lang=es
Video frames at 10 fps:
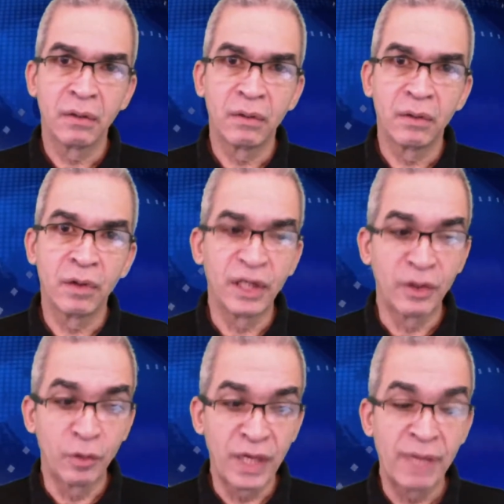o de
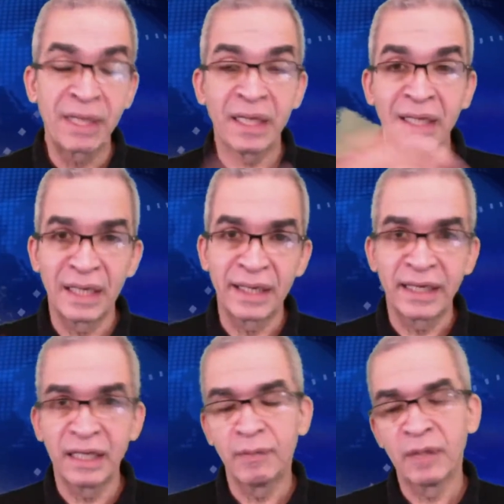noviembre y la
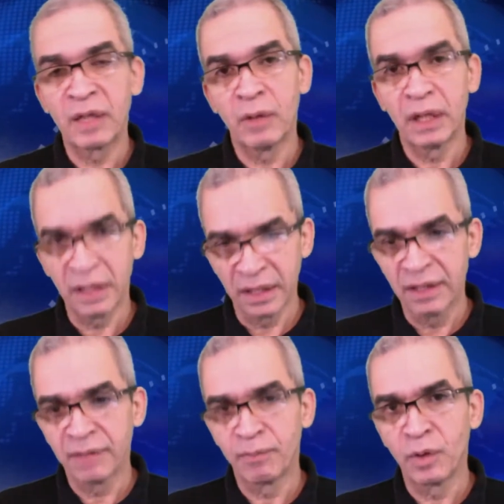regalía pascual, que
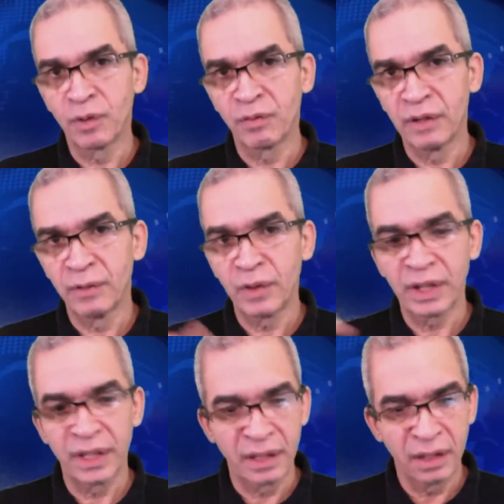por favor
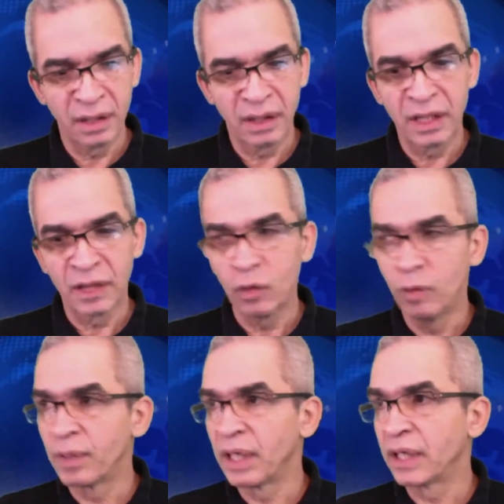que,
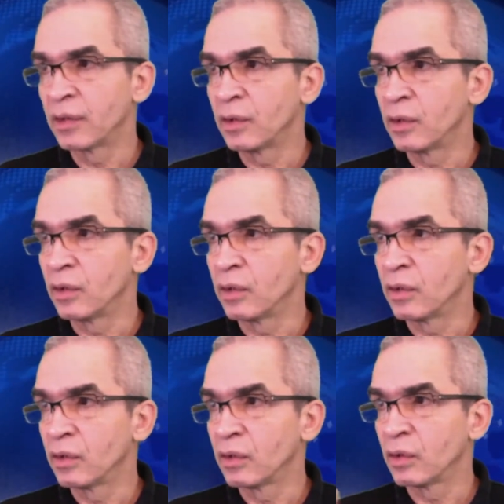cumplan con,
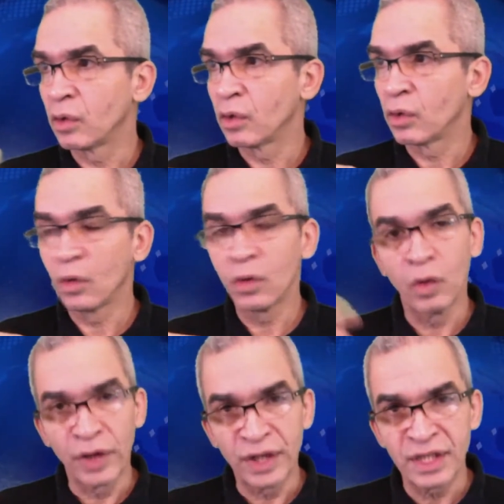
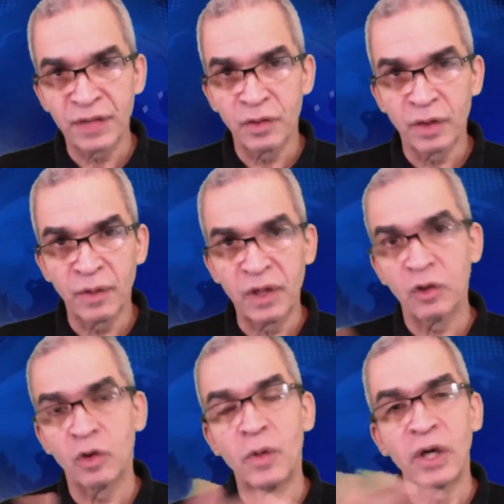con ese ayuntamiento
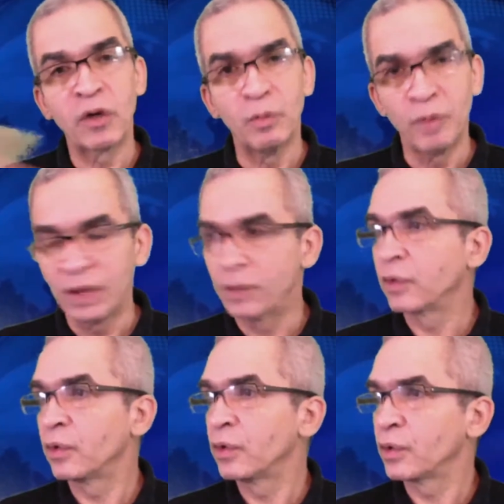como han cumplido
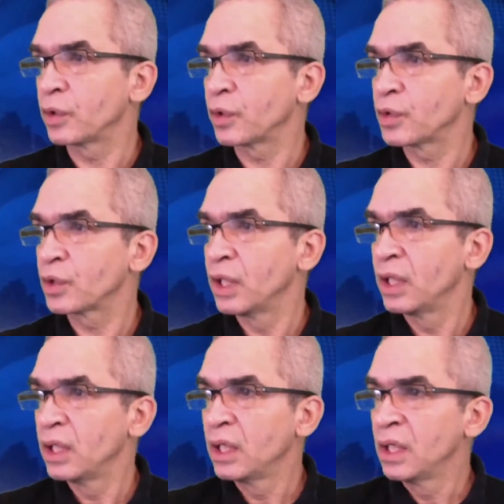con otros.
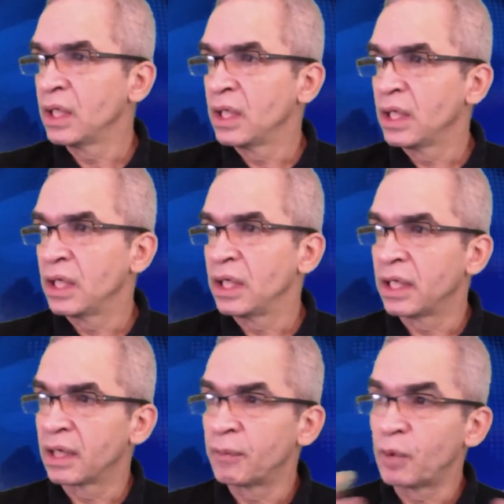
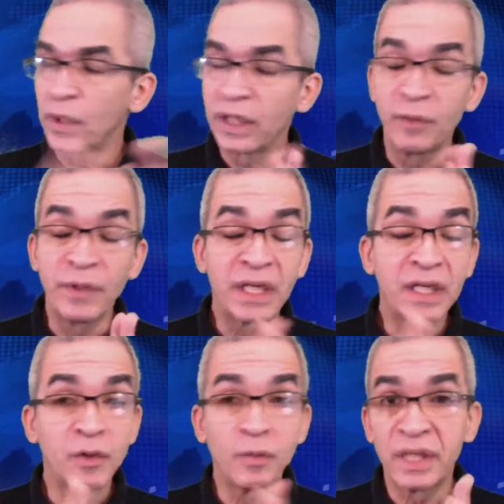Eh, República
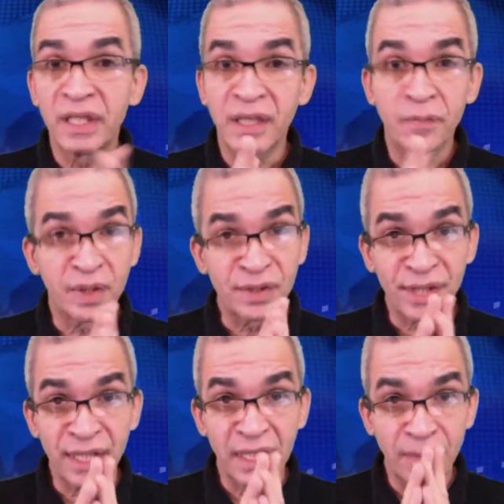Dominicana es un país
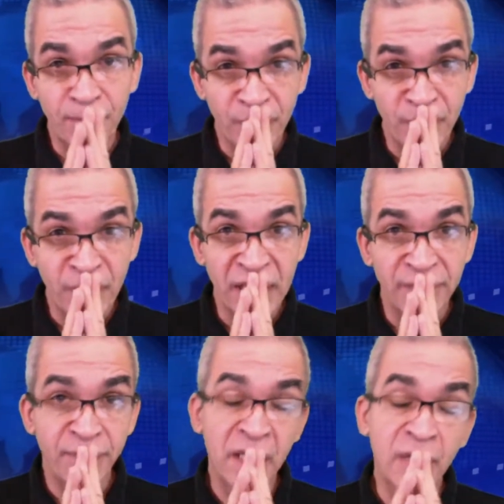especial. Miren,
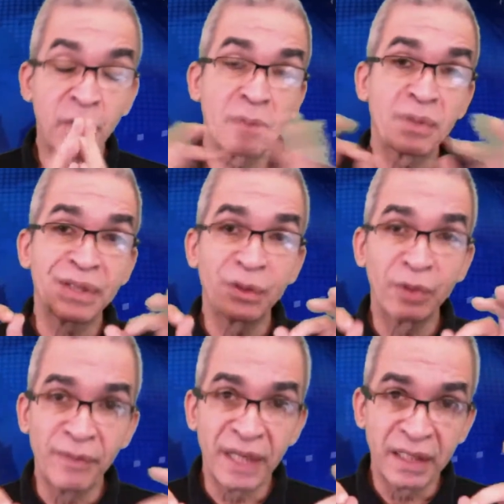les voy a pasar una
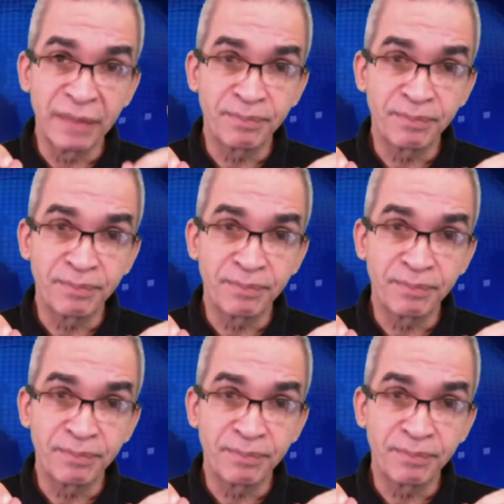imagen